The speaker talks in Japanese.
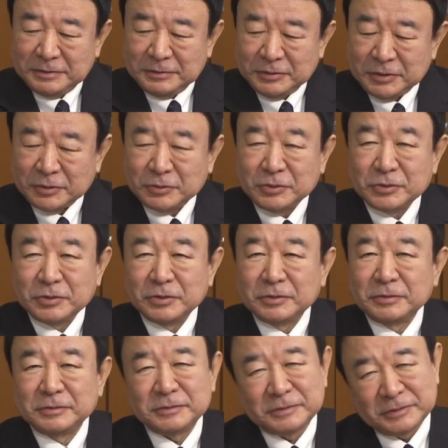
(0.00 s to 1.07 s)
親孝
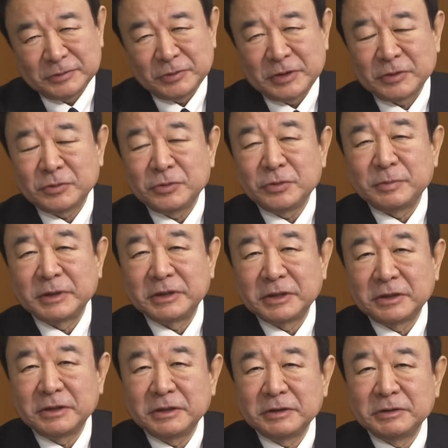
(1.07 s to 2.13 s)
行親孝行までい
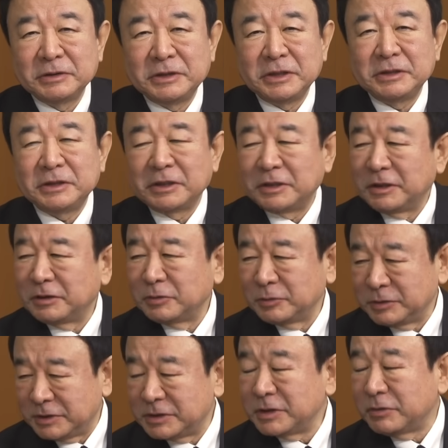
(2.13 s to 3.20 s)
かないけどできたかなって
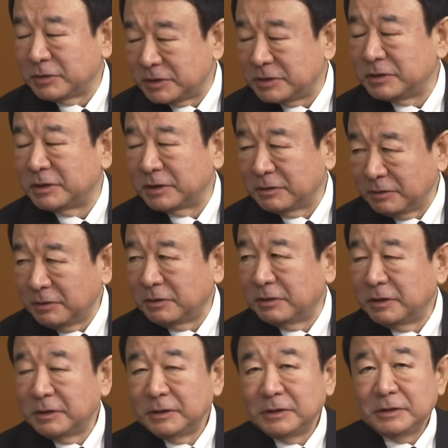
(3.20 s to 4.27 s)
実は嬉しいんだけど、う
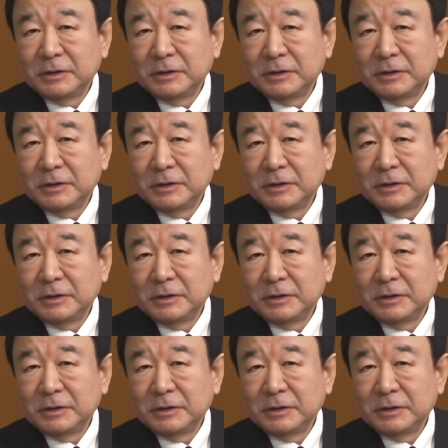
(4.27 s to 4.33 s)
ん、